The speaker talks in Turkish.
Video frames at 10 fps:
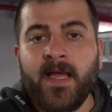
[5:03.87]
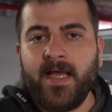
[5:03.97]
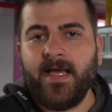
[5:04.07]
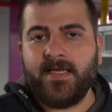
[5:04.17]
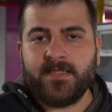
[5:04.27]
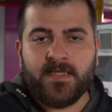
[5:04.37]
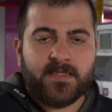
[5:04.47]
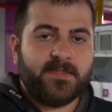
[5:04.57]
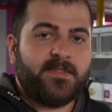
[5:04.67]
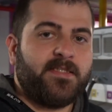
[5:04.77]
Eğer
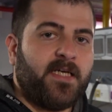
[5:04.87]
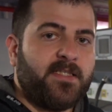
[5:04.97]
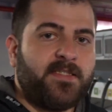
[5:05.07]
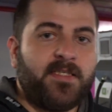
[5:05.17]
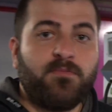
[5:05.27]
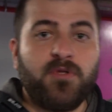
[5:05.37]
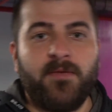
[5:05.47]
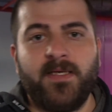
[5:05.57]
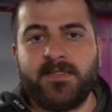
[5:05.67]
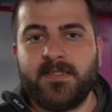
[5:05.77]
hızlı şarj yeri
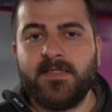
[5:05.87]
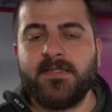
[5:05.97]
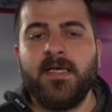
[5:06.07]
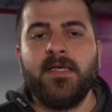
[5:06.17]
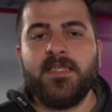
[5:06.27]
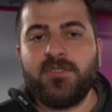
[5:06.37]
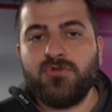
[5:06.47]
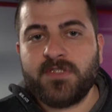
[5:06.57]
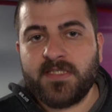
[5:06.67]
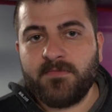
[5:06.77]
bulamazsanız
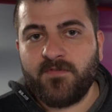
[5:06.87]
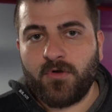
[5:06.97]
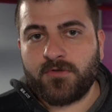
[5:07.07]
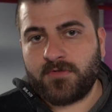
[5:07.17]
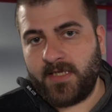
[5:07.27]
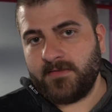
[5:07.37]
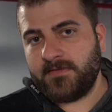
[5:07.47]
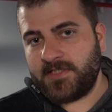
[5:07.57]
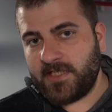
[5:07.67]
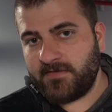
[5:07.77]
220 volttan
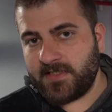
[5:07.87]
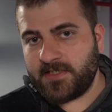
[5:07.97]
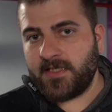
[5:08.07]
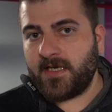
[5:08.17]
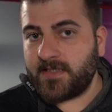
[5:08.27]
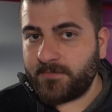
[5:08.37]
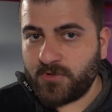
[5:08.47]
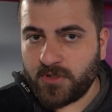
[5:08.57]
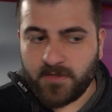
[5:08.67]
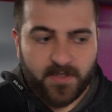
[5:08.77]
çevirici
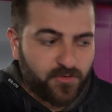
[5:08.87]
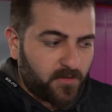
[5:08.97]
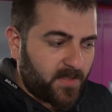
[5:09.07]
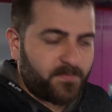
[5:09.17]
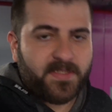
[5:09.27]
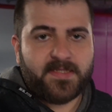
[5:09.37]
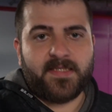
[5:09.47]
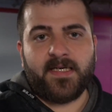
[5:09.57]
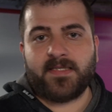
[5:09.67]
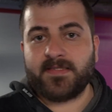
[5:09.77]
adaptör de var. Normal prize
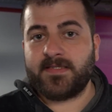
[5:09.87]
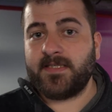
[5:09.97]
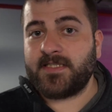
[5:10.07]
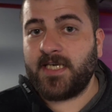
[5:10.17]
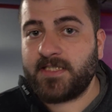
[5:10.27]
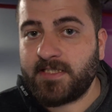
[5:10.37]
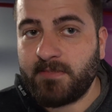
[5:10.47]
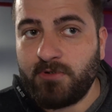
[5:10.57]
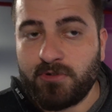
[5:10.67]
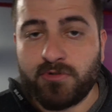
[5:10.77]
taktığınızda da şarj
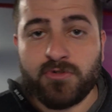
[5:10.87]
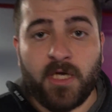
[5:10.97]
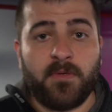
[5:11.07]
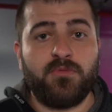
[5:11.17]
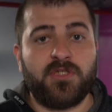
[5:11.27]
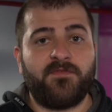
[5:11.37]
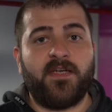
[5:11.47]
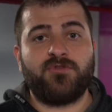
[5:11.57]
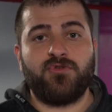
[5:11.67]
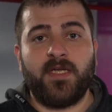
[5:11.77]
edebiliyorsunuz. Ama bu
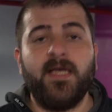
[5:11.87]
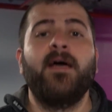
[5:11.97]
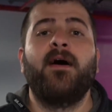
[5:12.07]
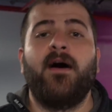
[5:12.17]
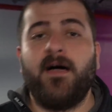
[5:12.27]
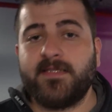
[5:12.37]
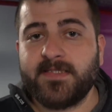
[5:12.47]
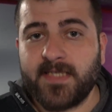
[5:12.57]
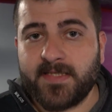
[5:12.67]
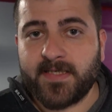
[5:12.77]
sefer süre 6
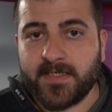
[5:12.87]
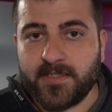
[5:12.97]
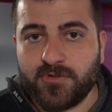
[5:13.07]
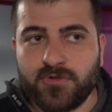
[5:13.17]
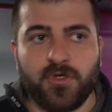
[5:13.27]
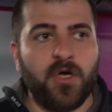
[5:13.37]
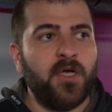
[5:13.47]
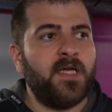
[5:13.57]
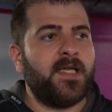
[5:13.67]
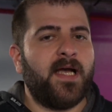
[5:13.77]
saate kadar uzuyor.
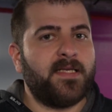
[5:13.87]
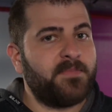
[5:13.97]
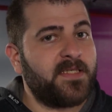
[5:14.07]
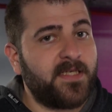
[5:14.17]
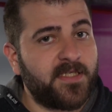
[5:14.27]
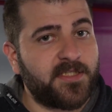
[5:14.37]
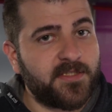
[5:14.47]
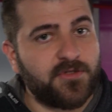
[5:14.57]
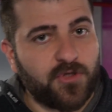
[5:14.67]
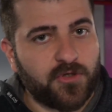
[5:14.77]
Yani bir
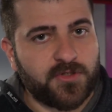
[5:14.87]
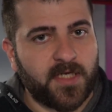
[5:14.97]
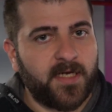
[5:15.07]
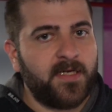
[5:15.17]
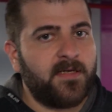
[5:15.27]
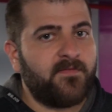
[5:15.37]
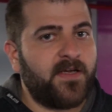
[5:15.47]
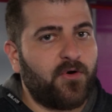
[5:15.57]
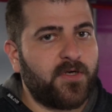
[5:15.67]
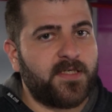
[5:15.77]
garajınız yoksa
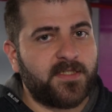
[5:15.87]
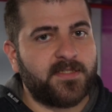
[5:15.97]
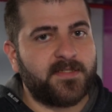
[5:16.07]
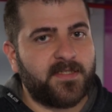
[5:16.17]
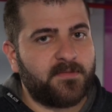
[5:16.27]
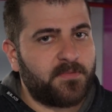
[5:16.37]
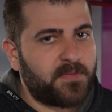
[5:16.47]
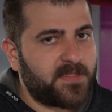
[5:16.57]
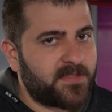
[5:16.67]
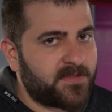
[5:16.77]
ve o garajınızda da bir
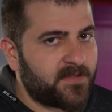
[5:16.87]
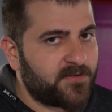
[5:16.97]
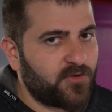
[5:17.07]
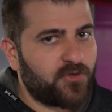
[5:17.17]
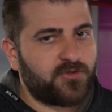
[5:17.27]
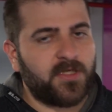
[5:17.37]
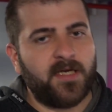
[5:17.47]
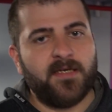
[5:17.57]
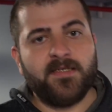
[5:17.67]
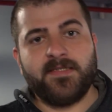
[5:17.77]
priz
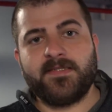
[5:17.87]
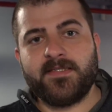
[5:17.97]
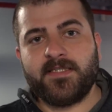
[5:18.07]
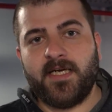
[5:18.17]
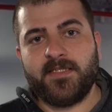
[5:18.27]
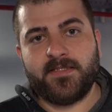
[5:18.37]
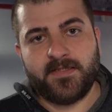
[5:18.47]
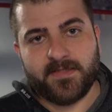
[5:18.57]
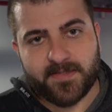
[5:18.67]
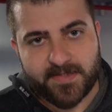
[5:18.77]
yoksa hızlı şarj
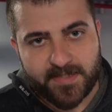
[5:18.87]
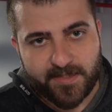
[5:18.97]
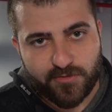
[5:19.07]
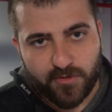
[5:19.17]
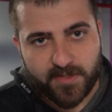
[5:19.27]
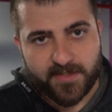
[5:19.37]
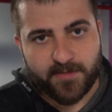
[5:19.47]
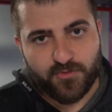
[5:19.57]
istasyonlarında